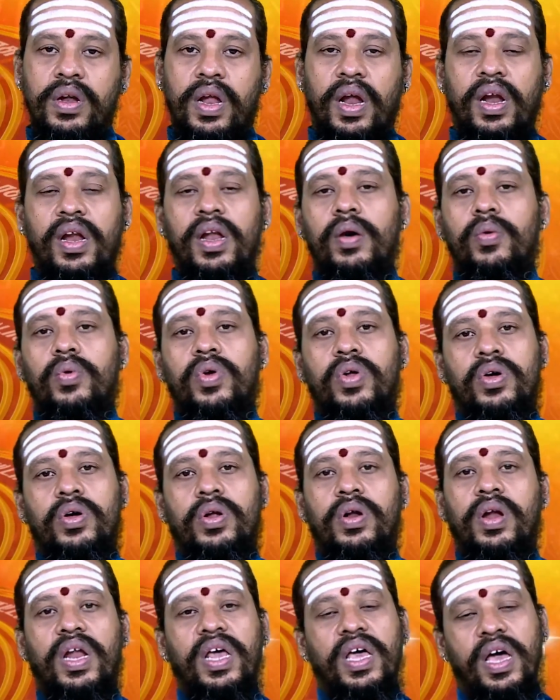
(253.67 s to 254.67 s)
நல்ல ஒரு
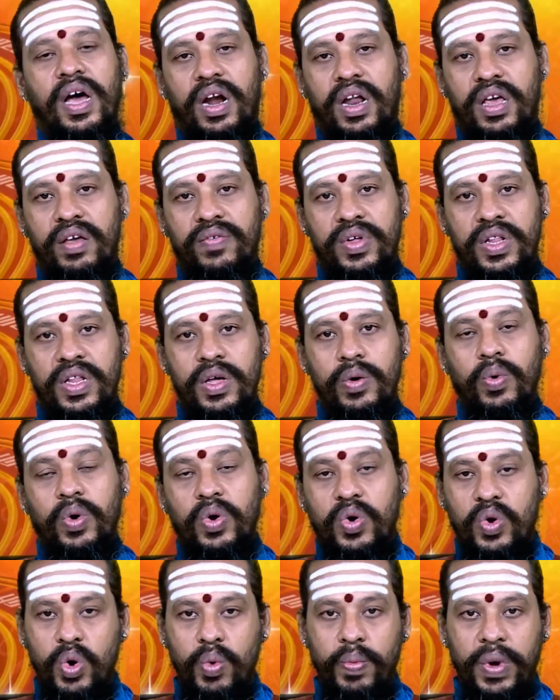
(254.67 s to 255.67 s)
நிலையை அடைவது
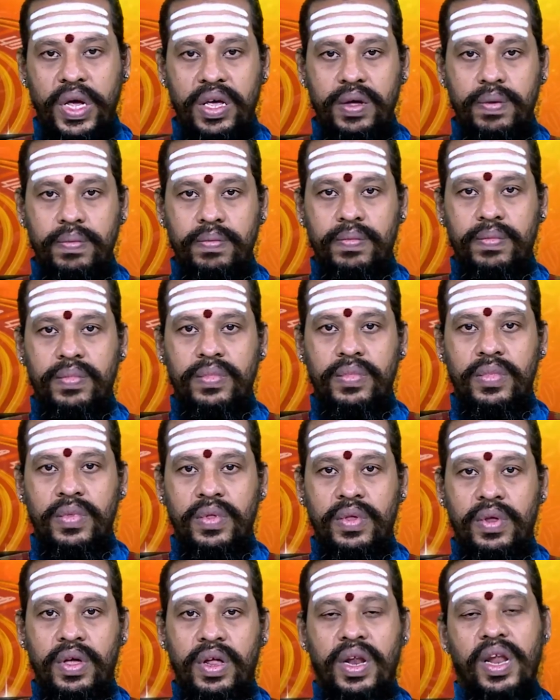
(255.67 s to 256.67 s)
ஒற்றுமை
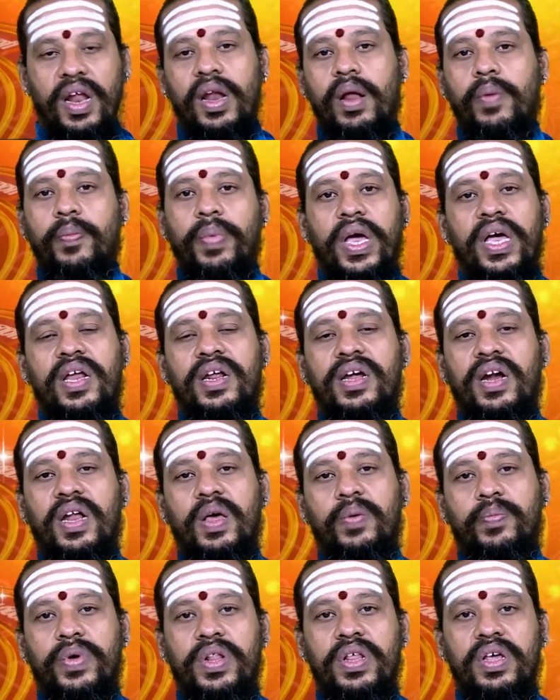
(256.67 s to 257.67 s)
நல்ல பெயர்
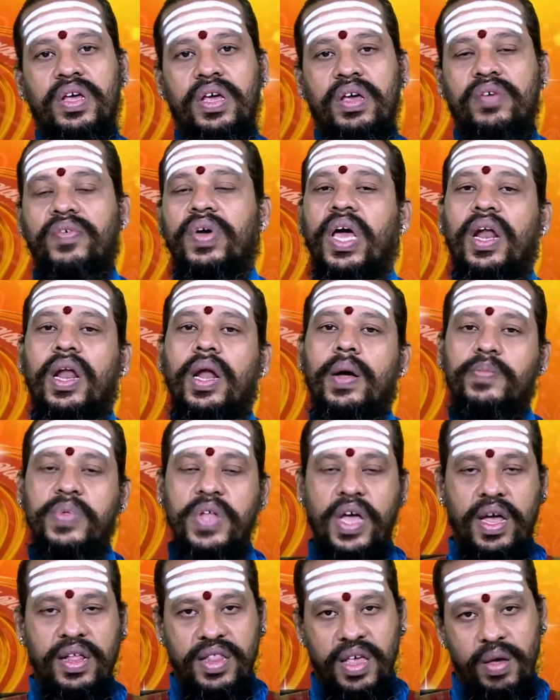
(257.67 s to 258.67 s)
கிடைப்பது இவையெல்லாம்
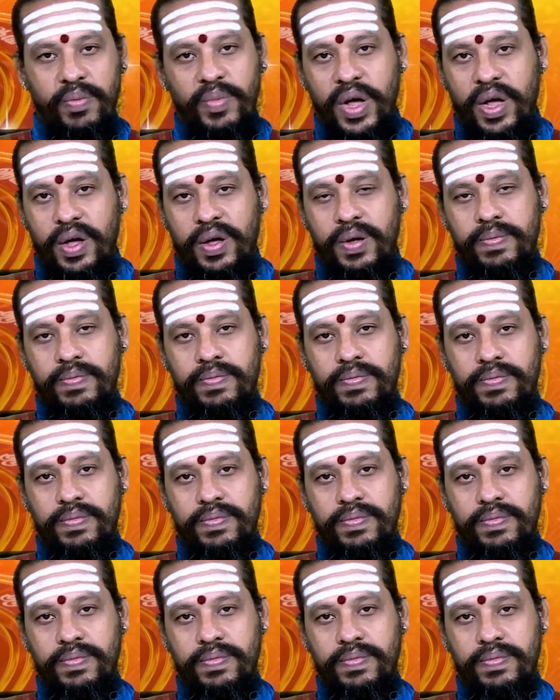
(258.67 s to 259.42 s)
சாத்தியமாகும்